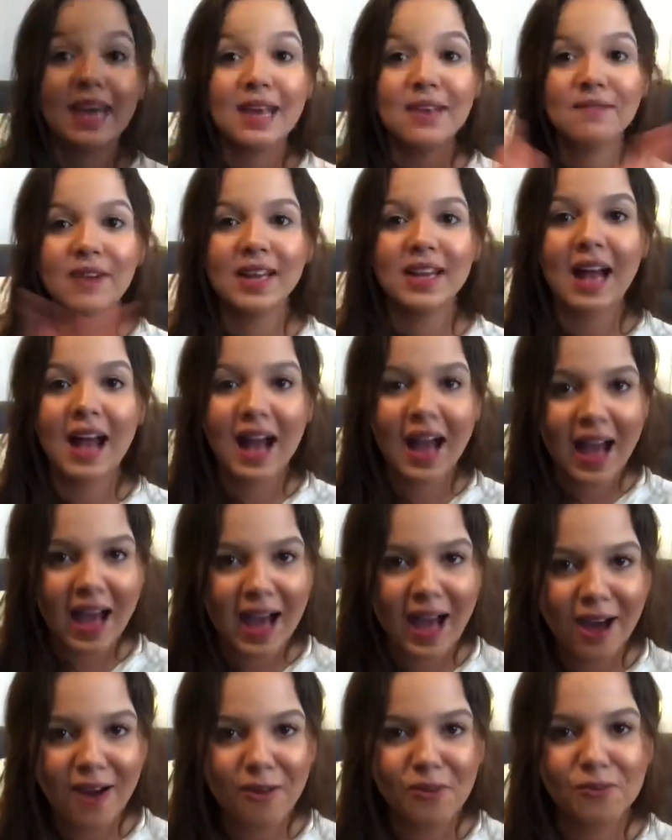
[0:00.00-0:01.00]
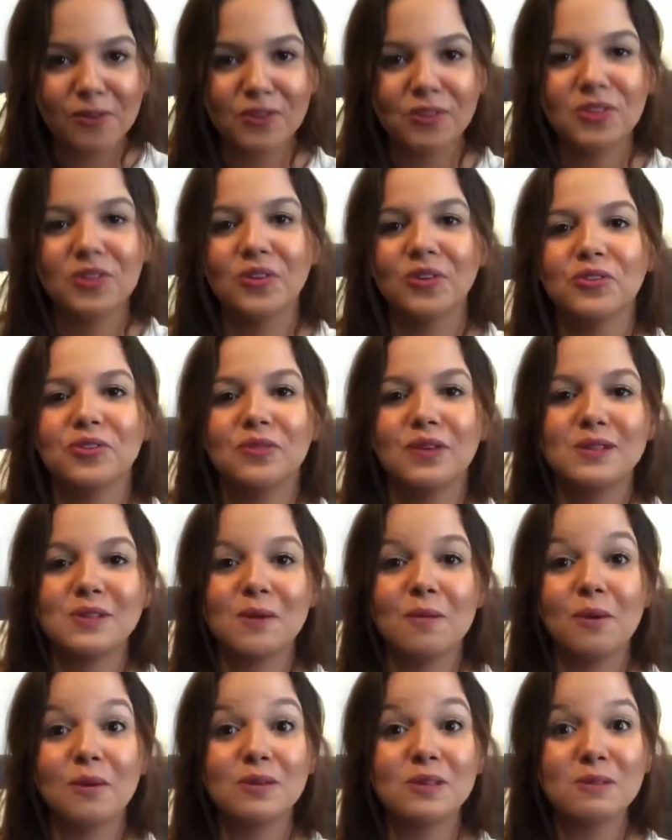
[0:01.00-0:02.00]
vai narrar o vídeo de hoje vai ser o
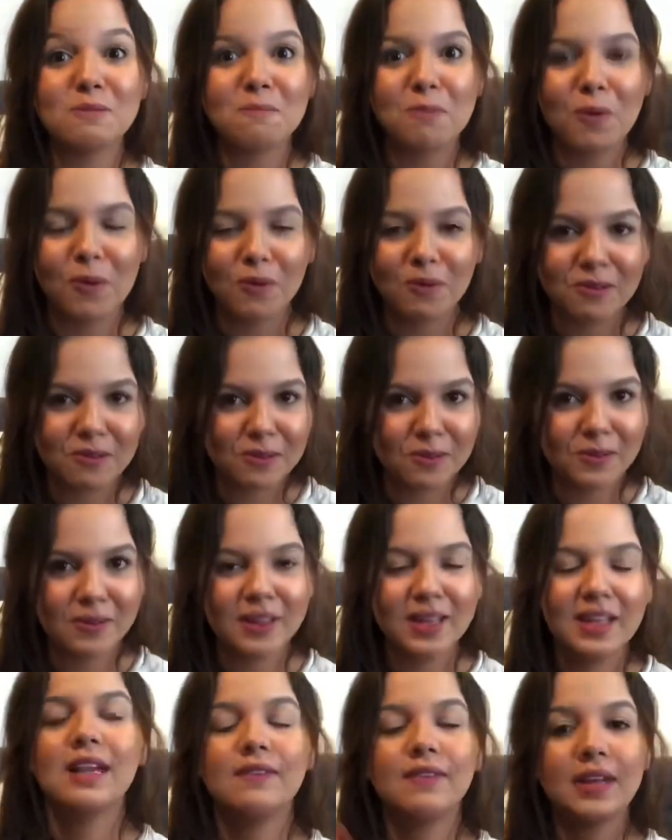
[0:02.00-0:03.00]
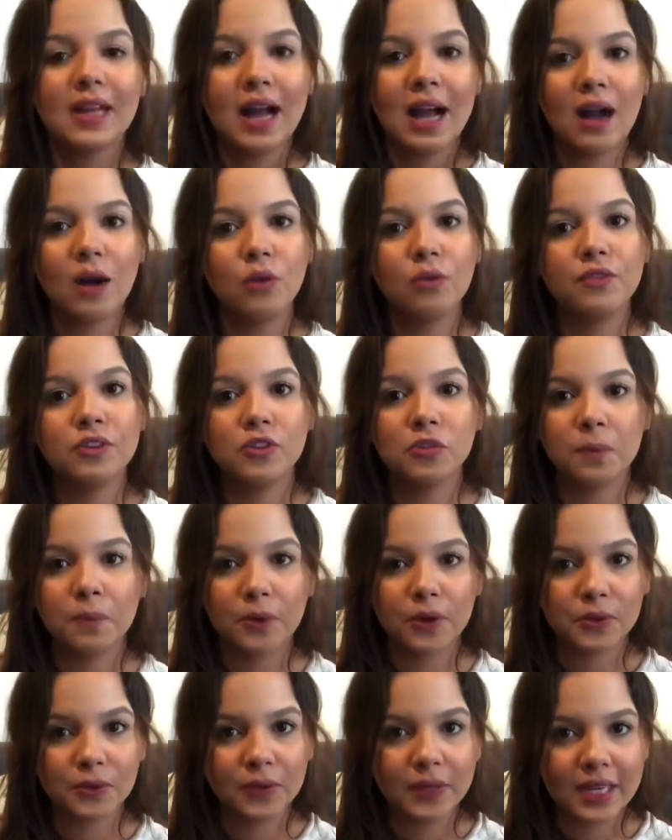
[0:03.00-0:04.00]
meu esposo, ele vai narrar o vídeo em
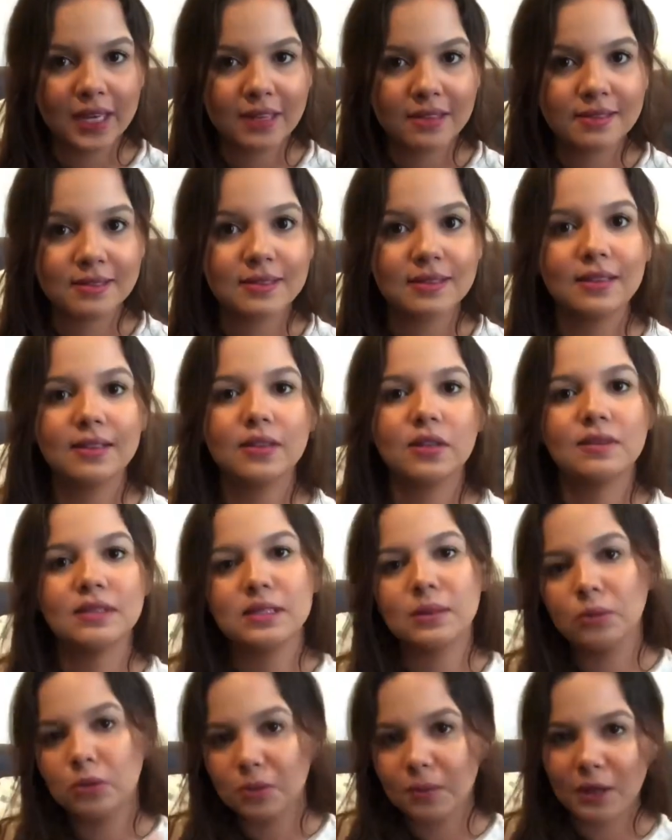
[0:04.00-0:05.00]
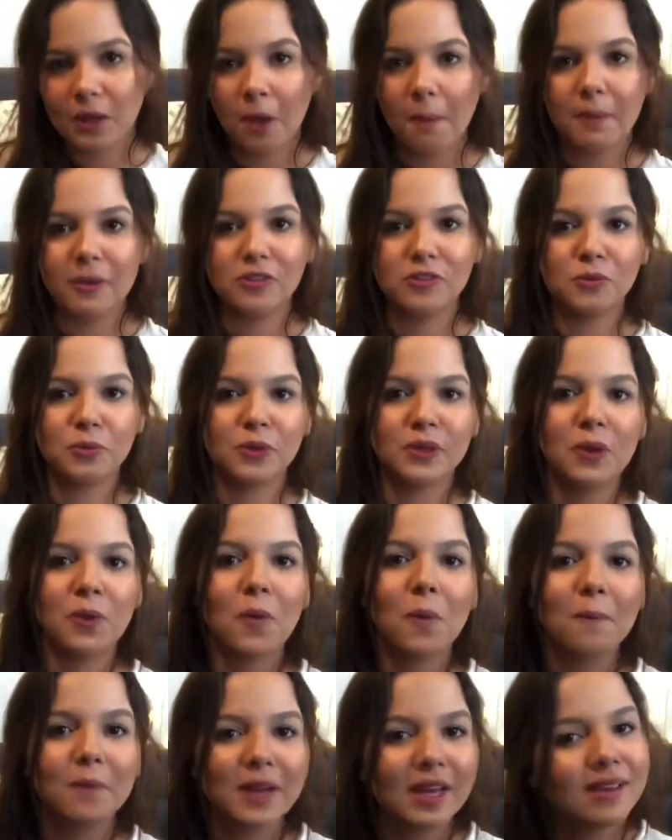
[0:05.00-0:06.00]
português, então vai ser muito melhor pra gente poder
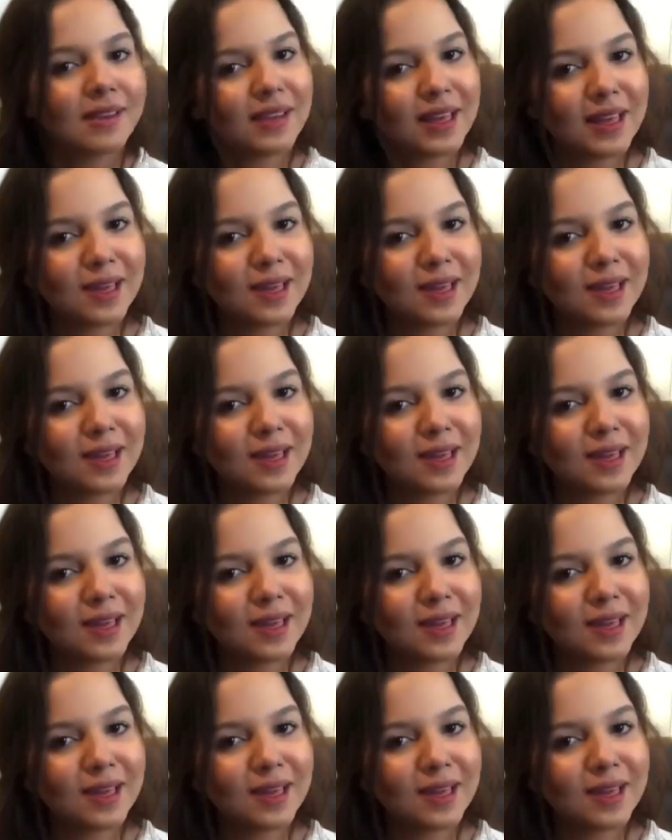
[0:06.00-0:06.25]
compreender,